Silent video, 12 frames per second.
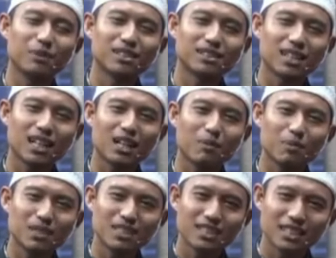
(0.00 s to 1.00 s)
bisa
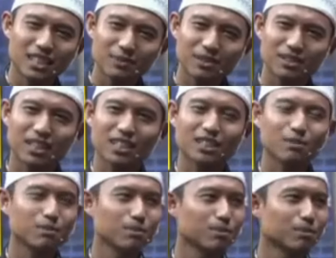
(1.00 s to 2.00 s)
menyerap secara
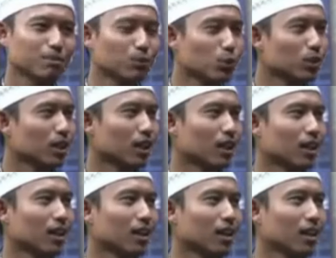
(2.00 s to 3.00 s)
sempurna.
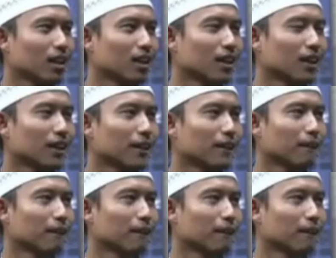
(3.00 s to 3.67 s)
Oke. Okay.